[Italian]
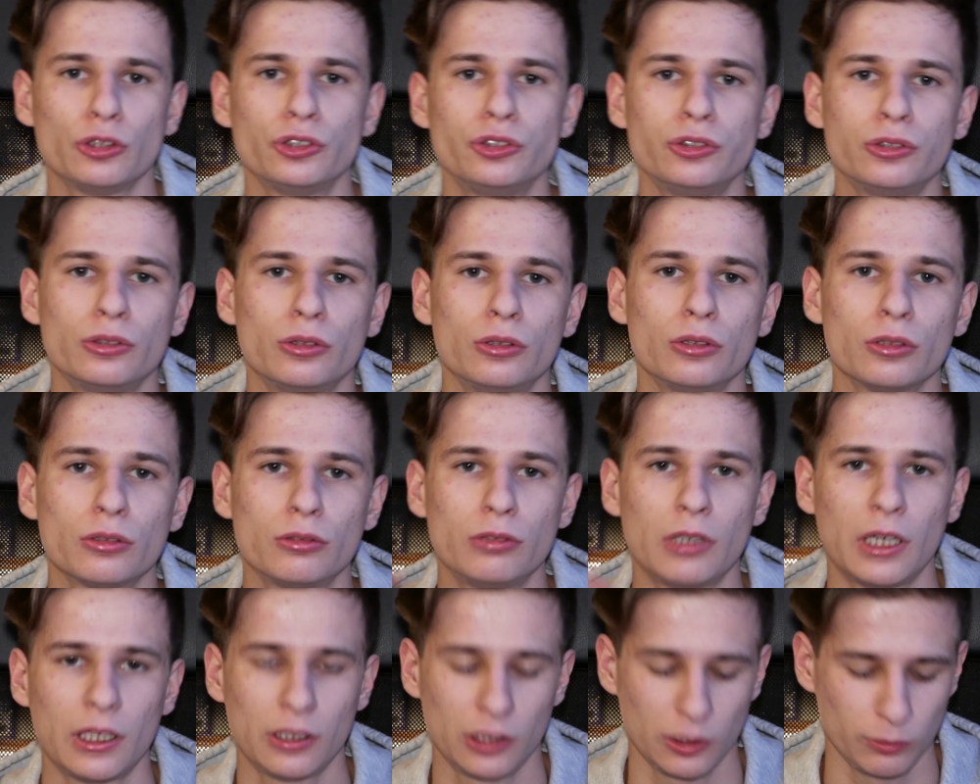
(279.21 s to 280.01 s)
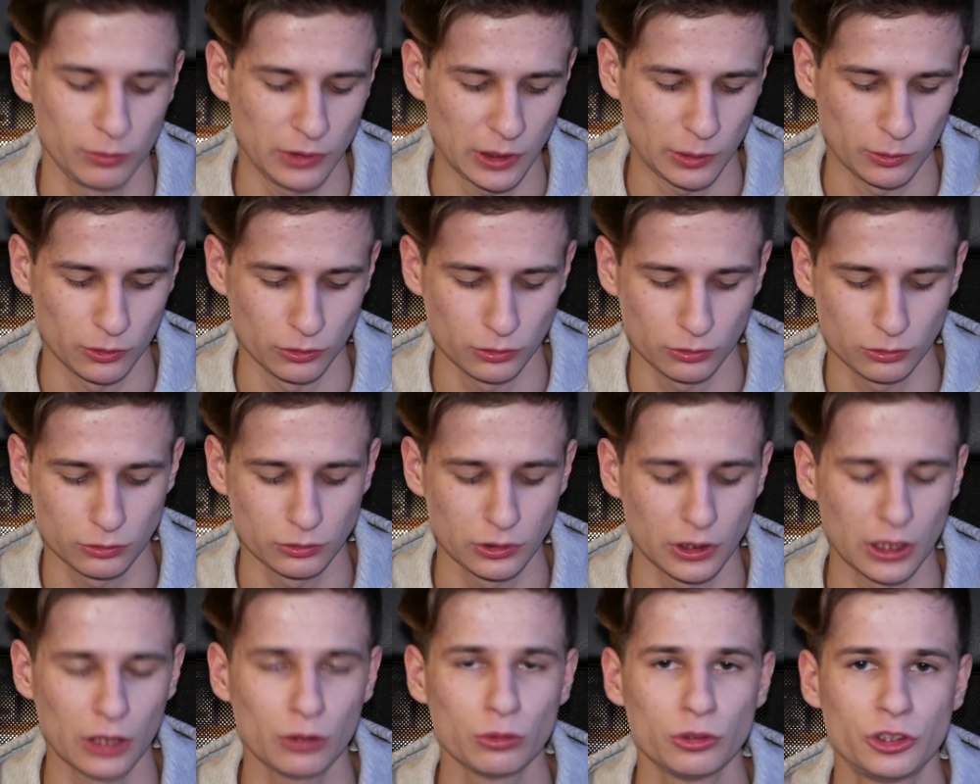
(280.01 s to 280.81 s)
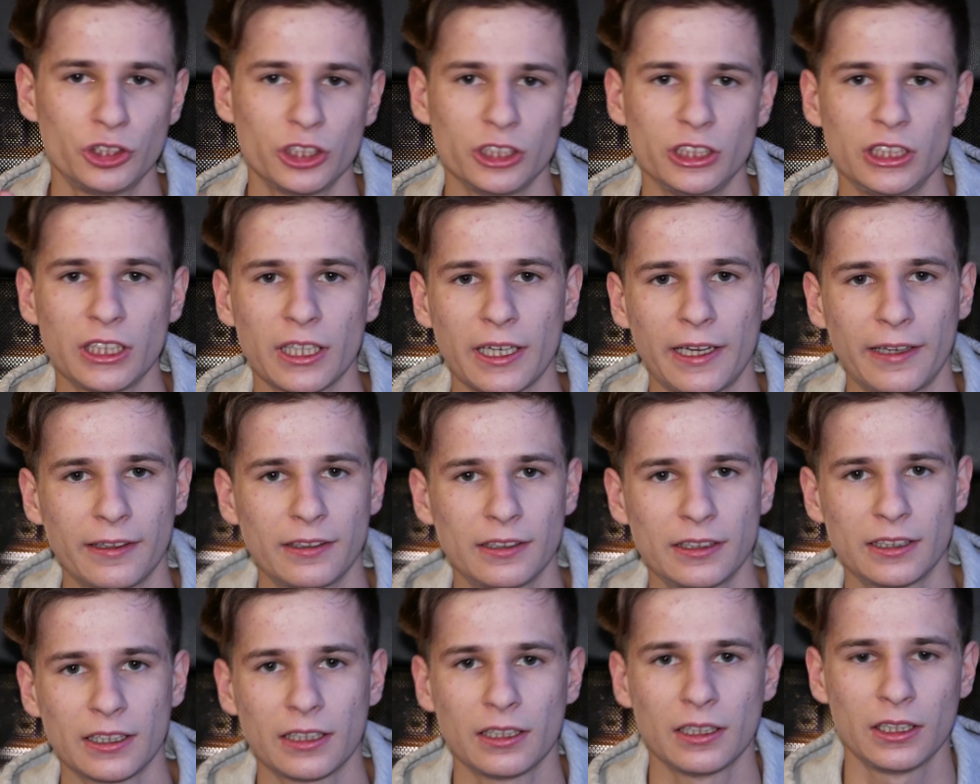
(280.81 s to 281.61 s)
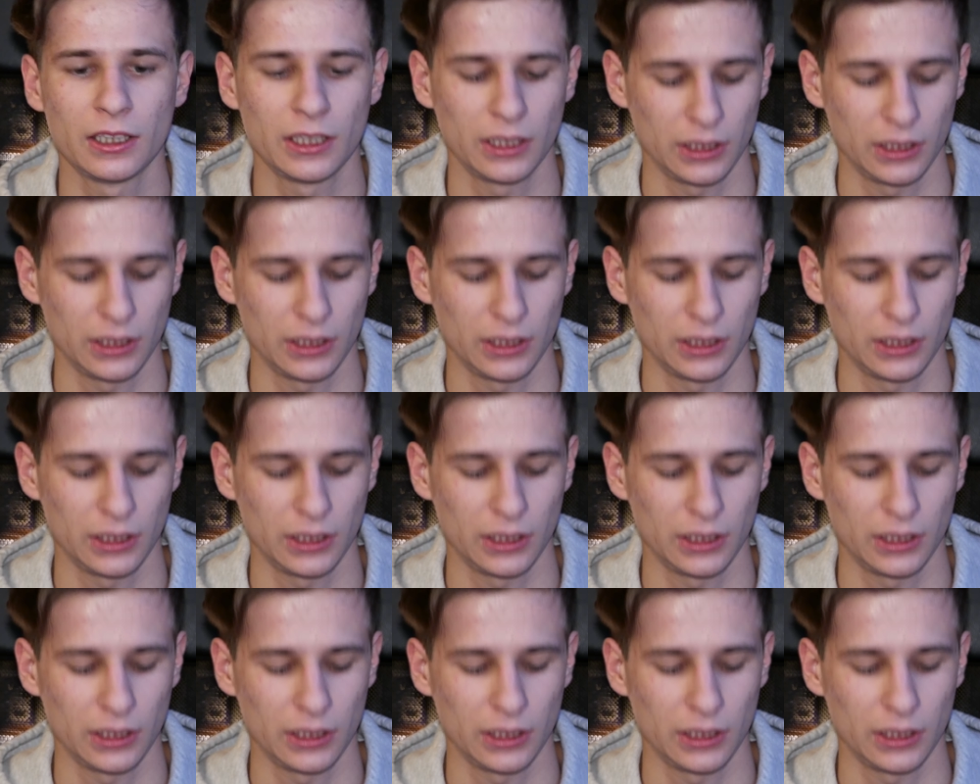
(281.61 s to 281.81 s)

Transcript: solo quando abbiamo una luce diretta